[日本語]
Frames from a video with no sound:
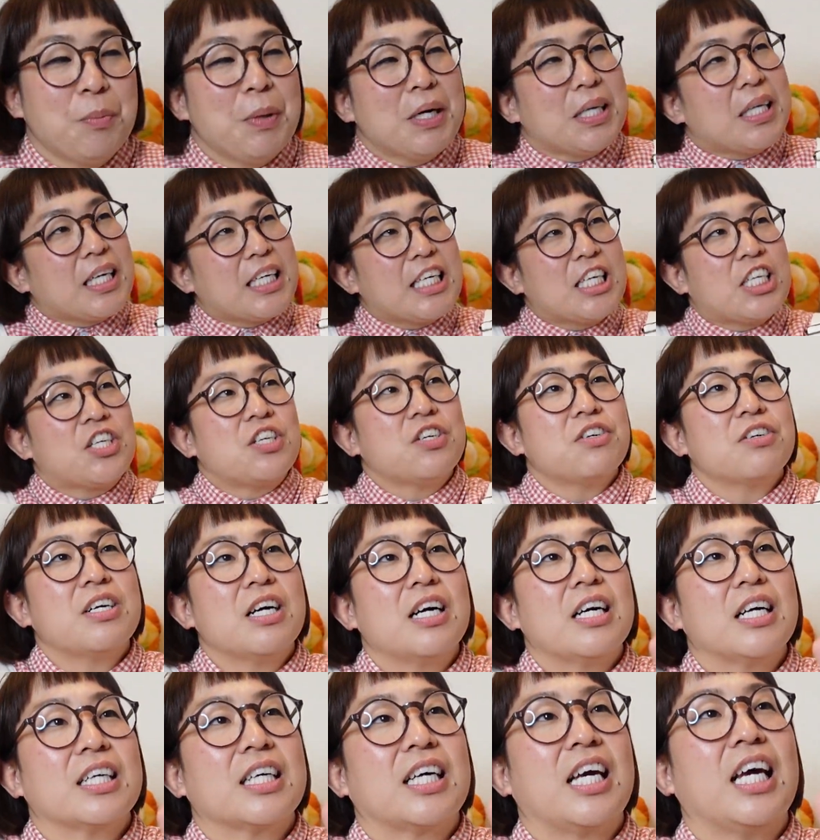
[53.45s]
まだ一週
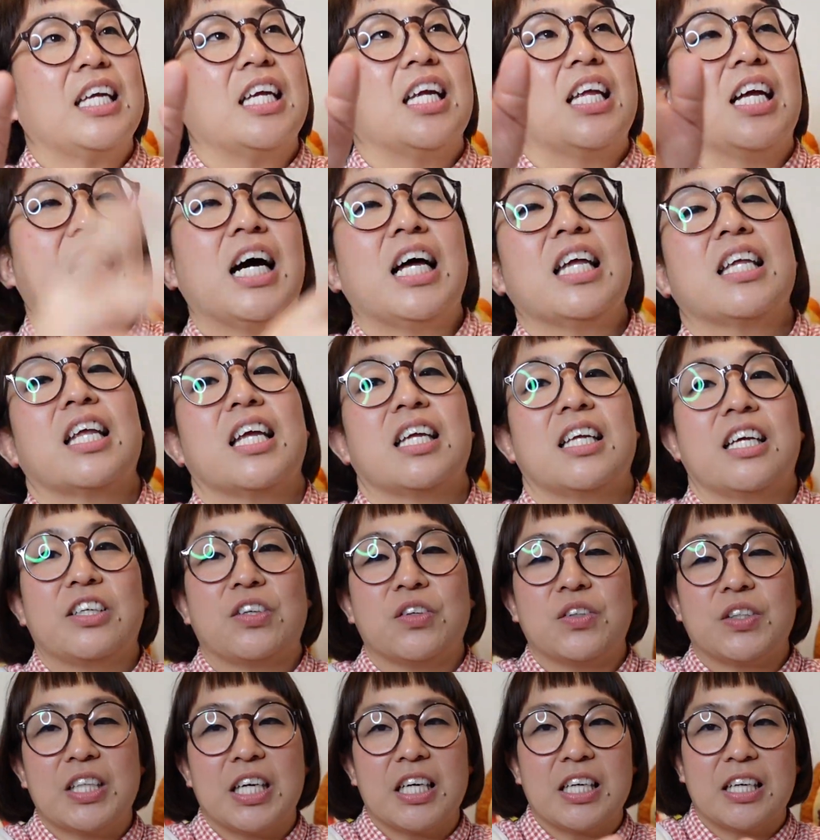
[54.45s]
間切ってなかったんで
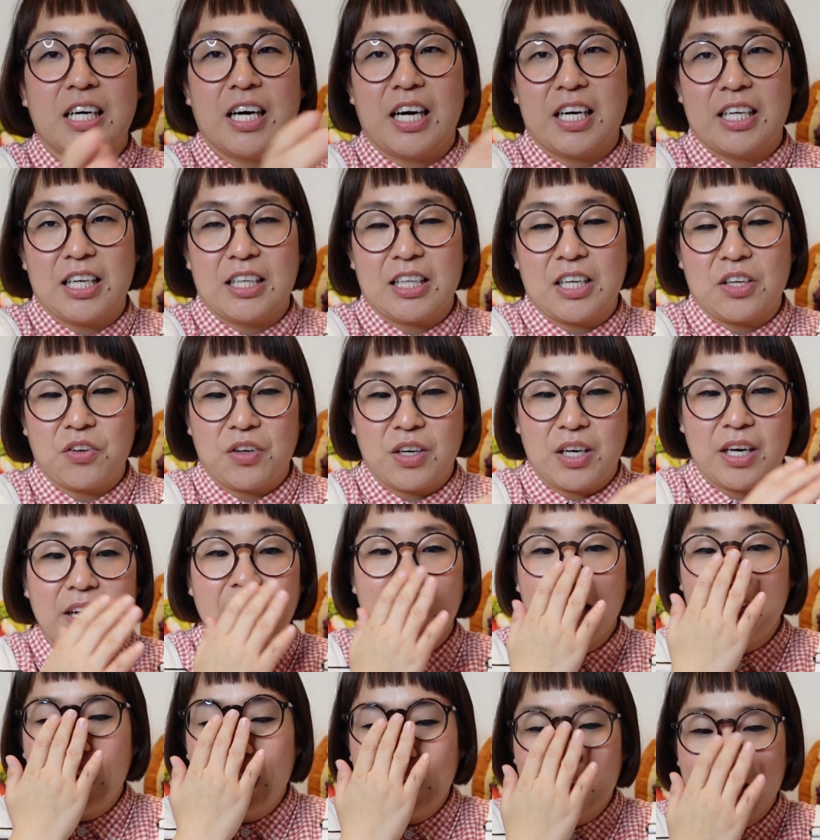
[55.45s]
すよ、前回やった時。
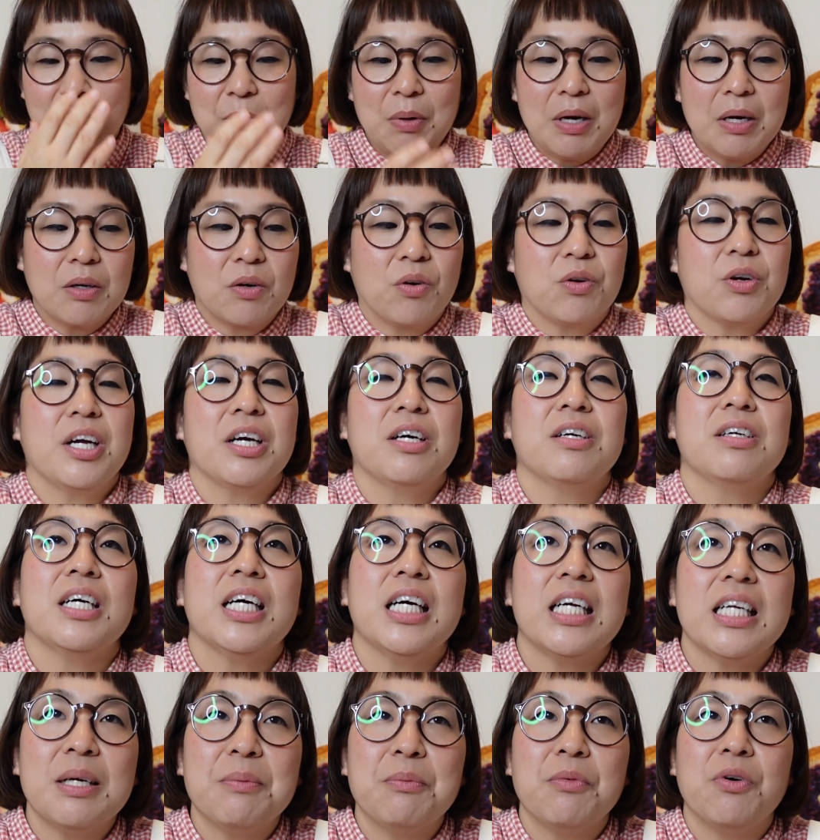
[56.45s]
で、まあ、これぐ
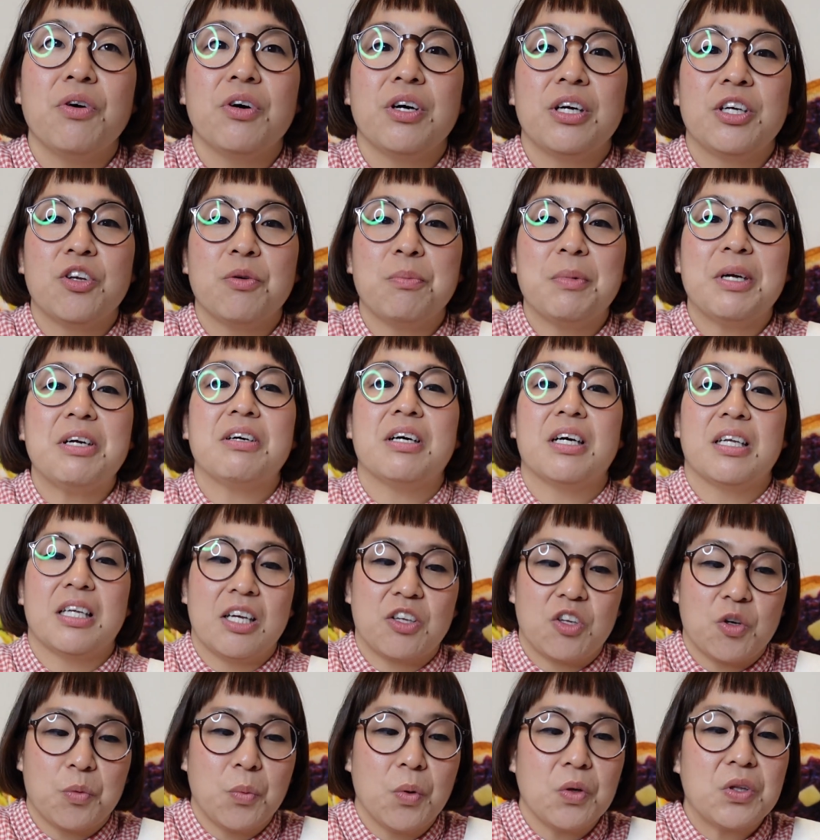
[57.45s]
らいでも挑めるか
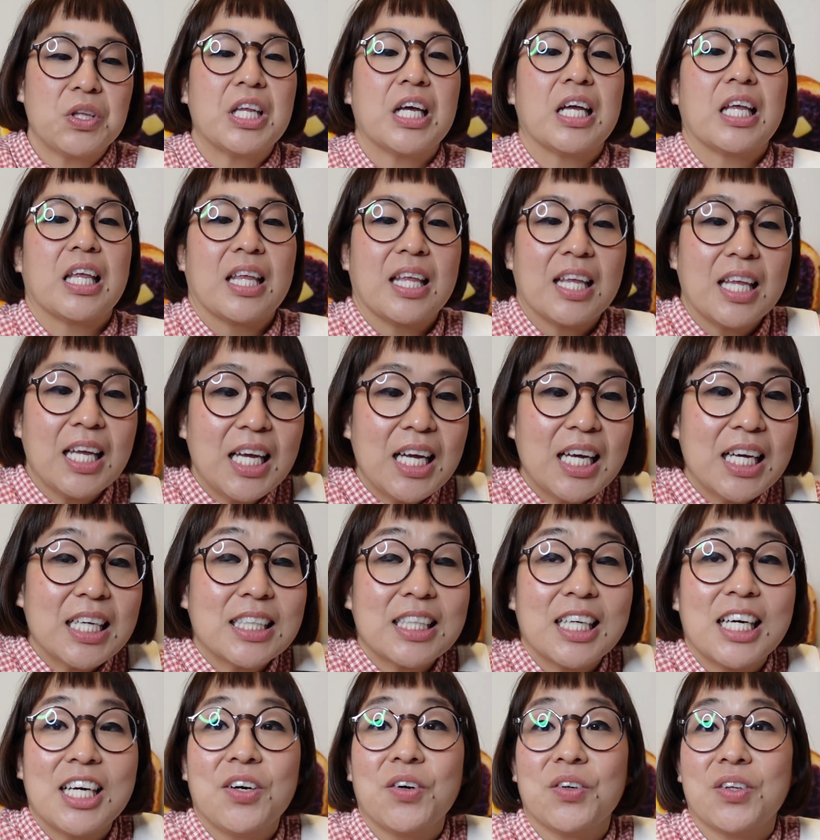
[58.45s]
なと思ったんで、
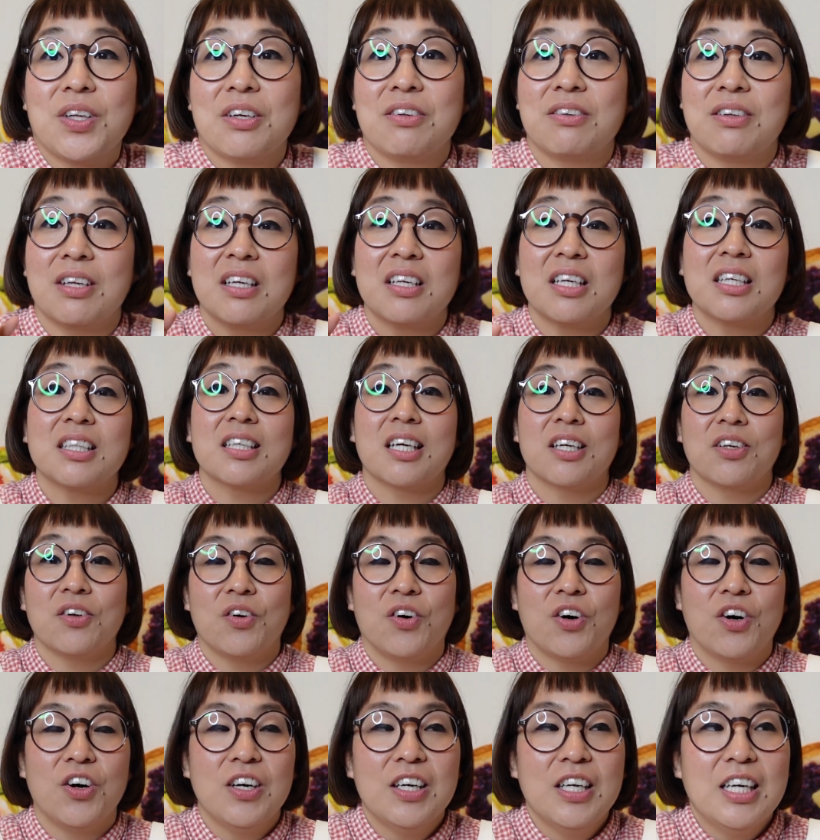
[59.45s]
最後って言ったんですけ
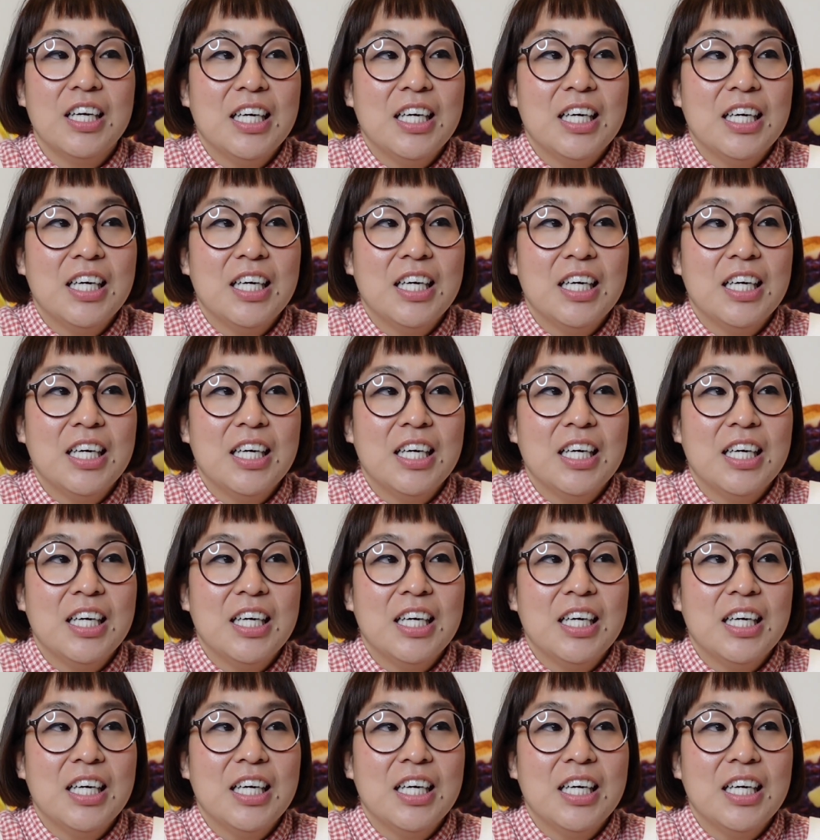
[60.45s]
ど、